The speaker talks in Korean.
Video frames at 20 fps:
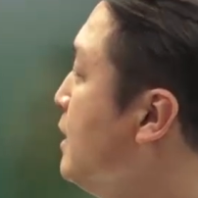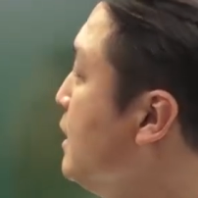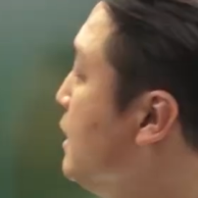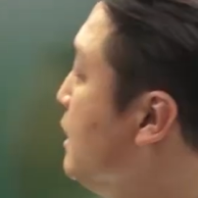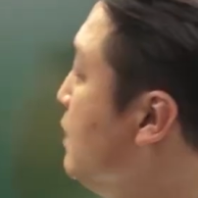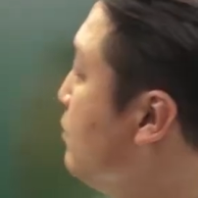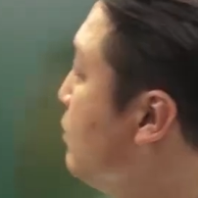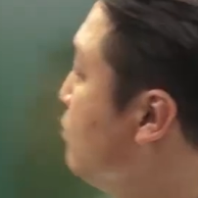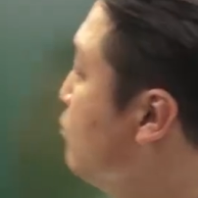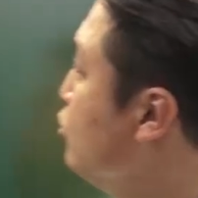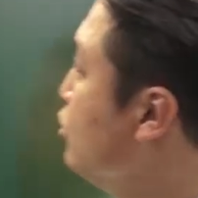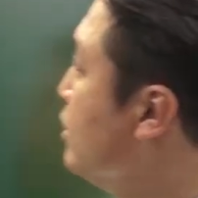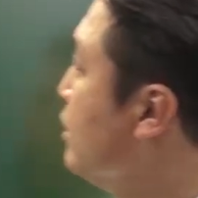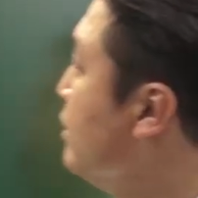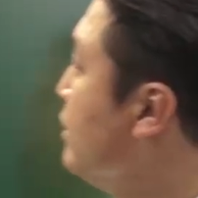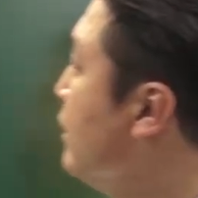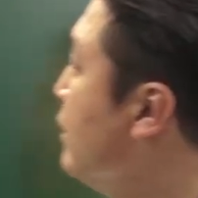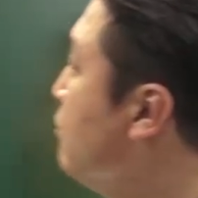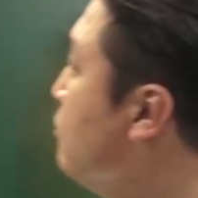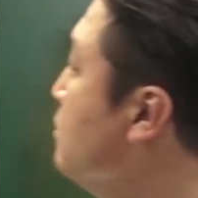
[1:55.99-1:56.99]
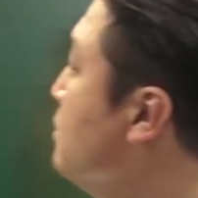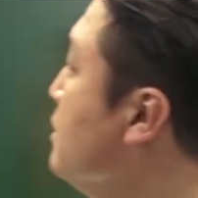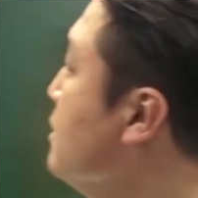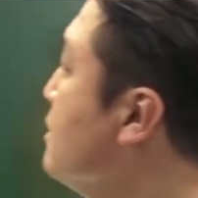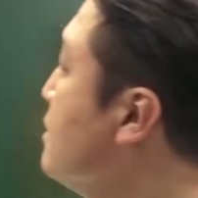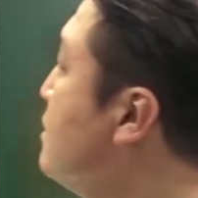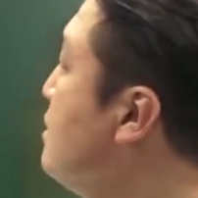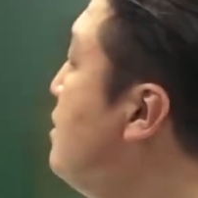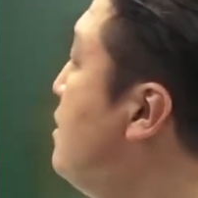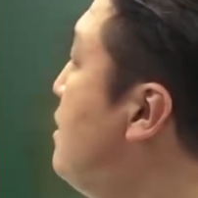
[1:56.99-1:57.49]
2번 문제인데요.
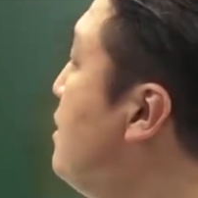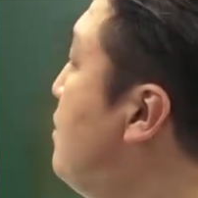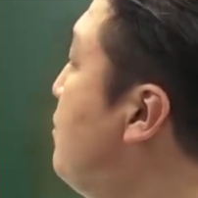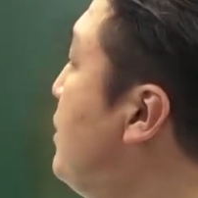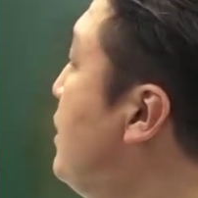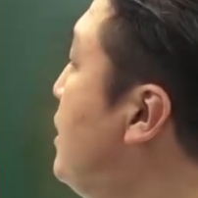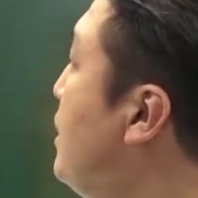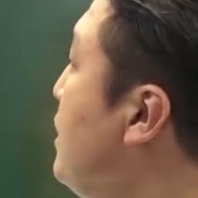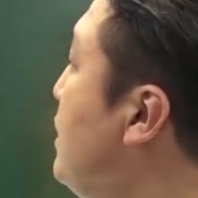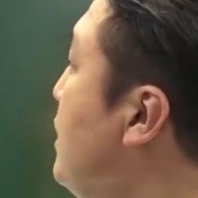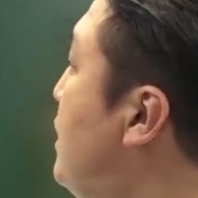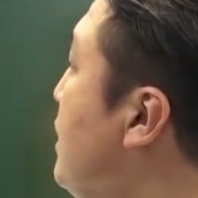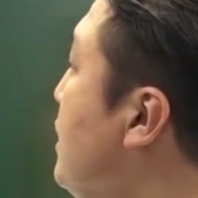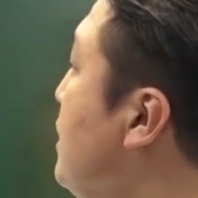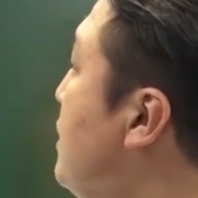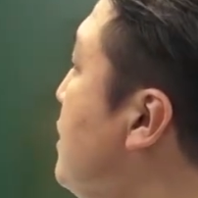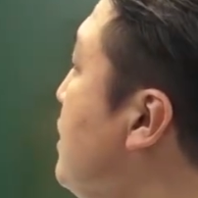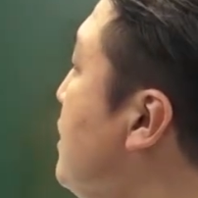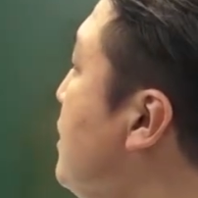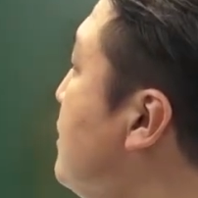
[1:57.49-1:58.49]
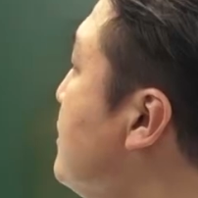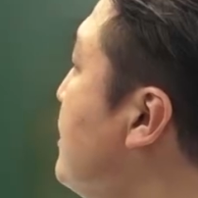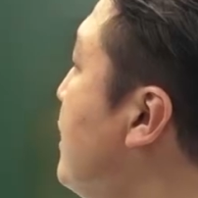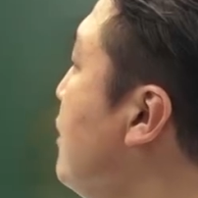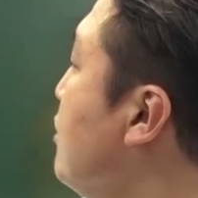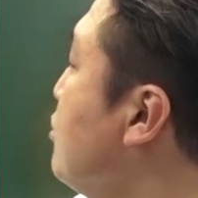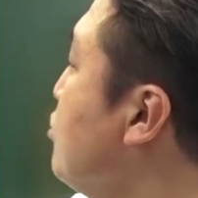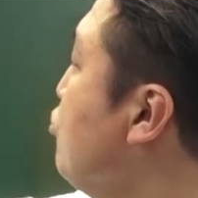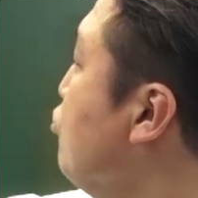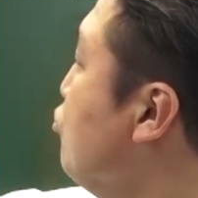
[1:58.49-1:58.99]
슬립이 1이,
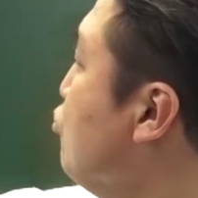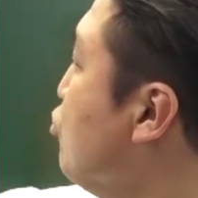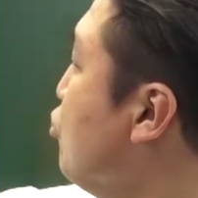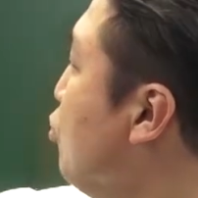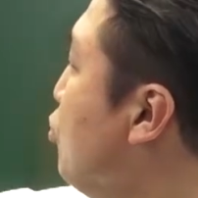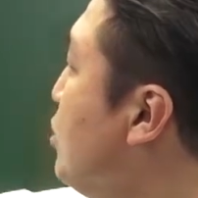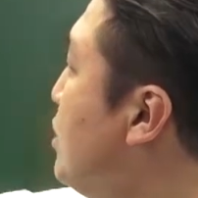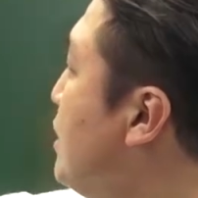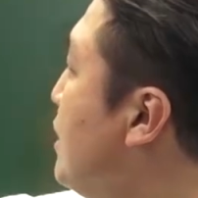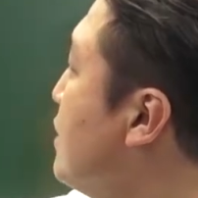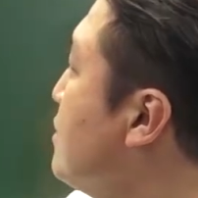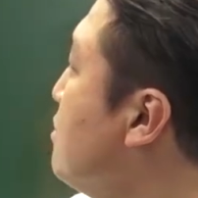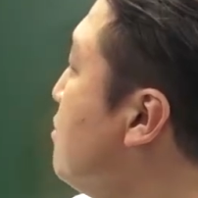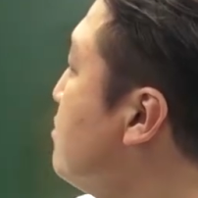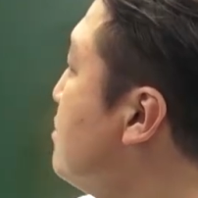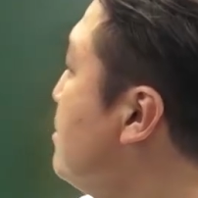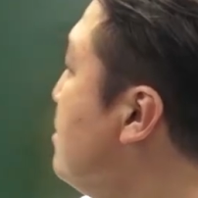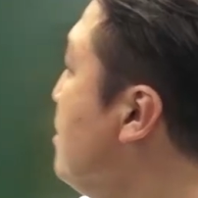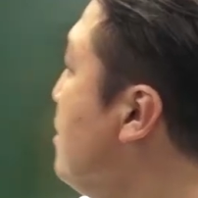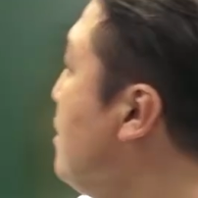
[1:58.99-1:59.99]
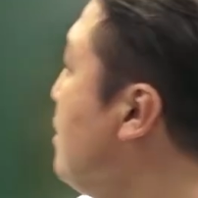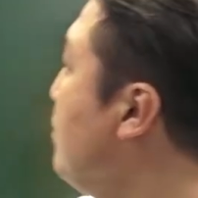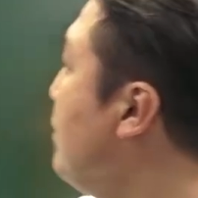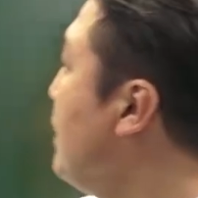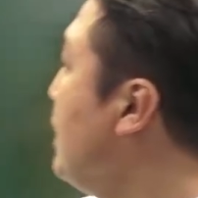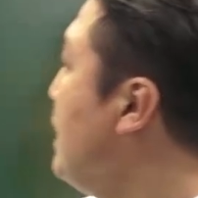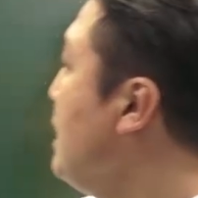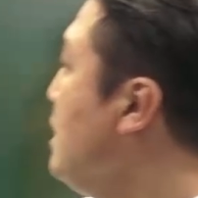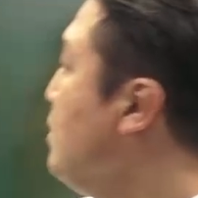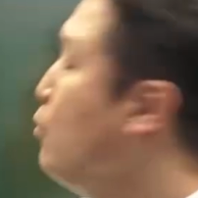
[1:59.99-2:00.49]
자, 유도기에서
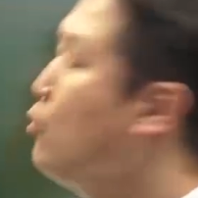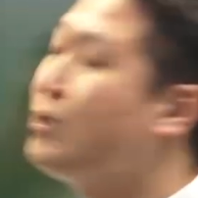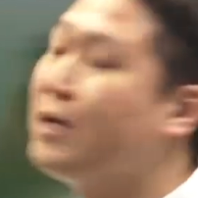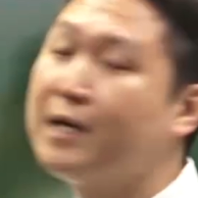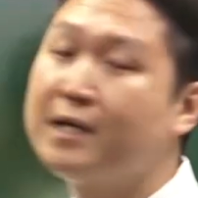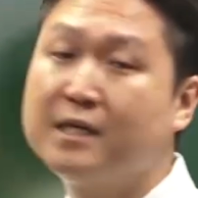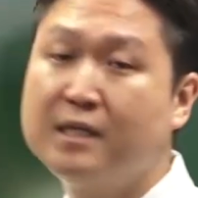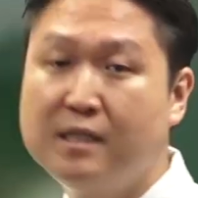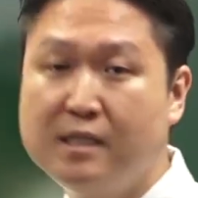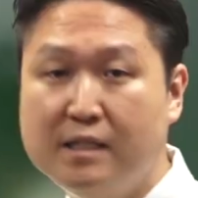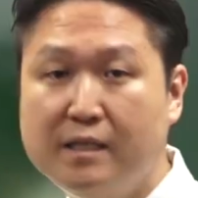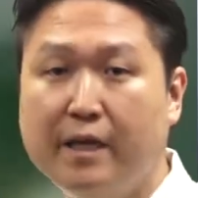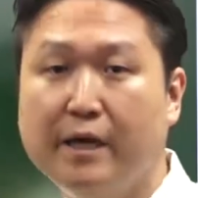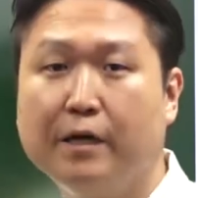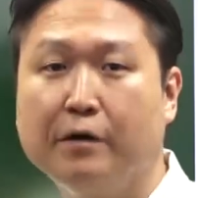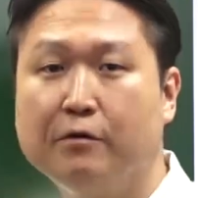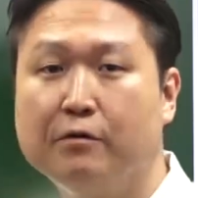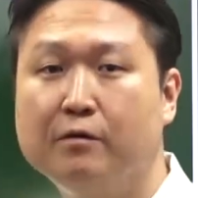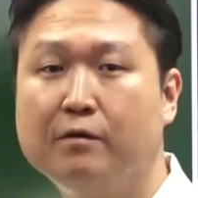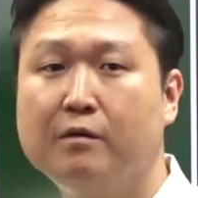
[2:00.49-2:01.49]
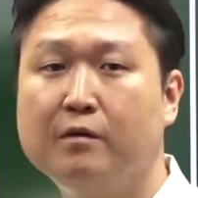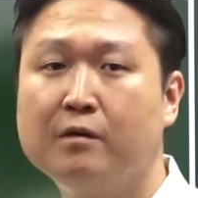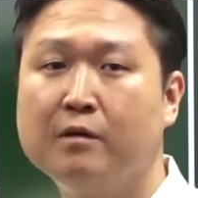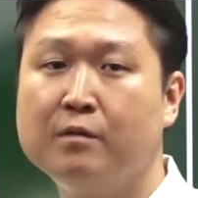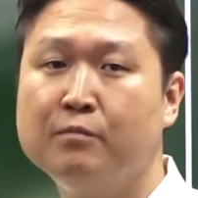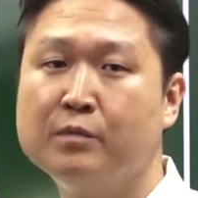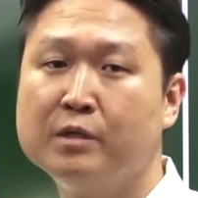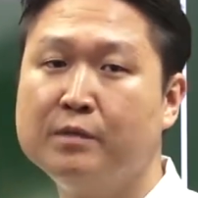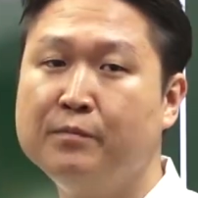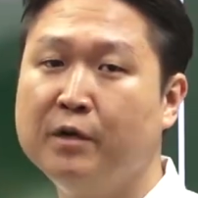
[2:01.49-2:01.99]
슬립이 1보다 크대요.
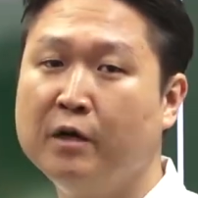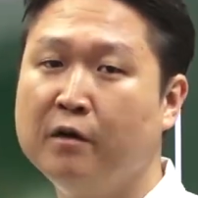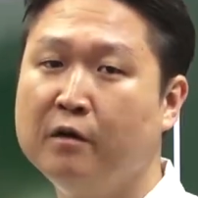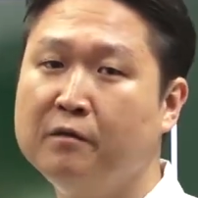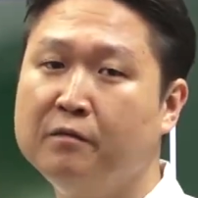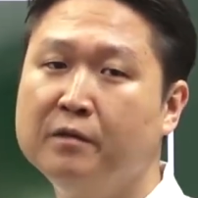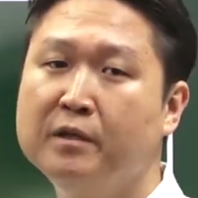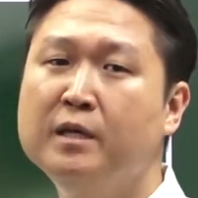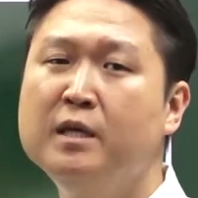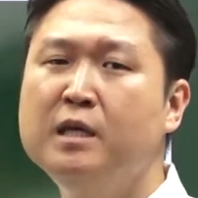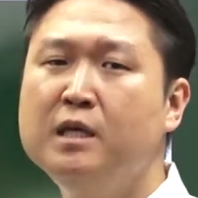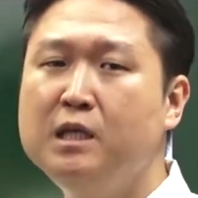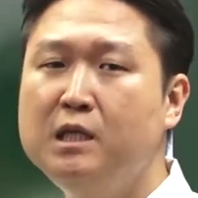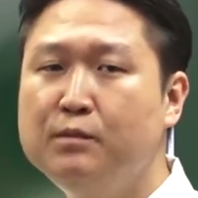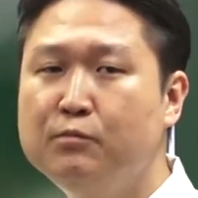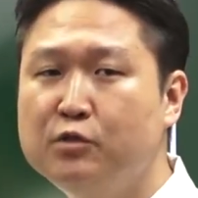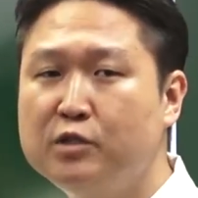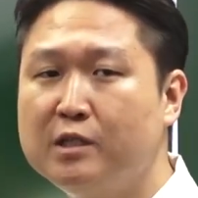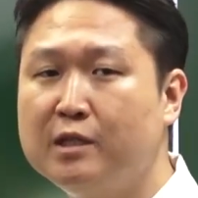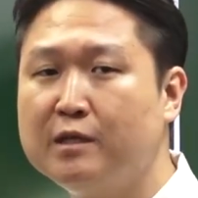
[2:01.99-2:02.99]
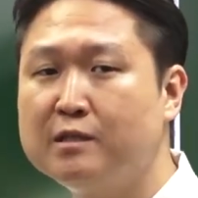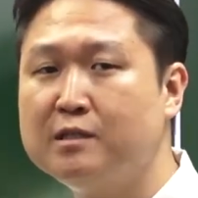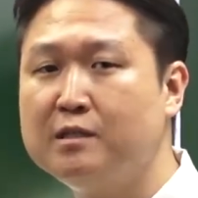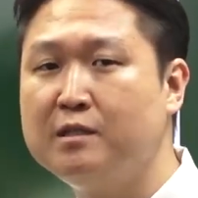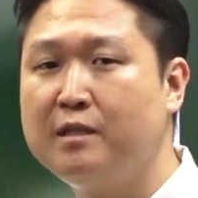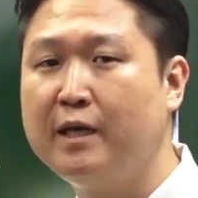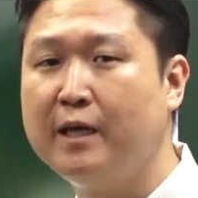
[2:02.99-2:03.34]
여러분들 그러면 이 문제 나왔을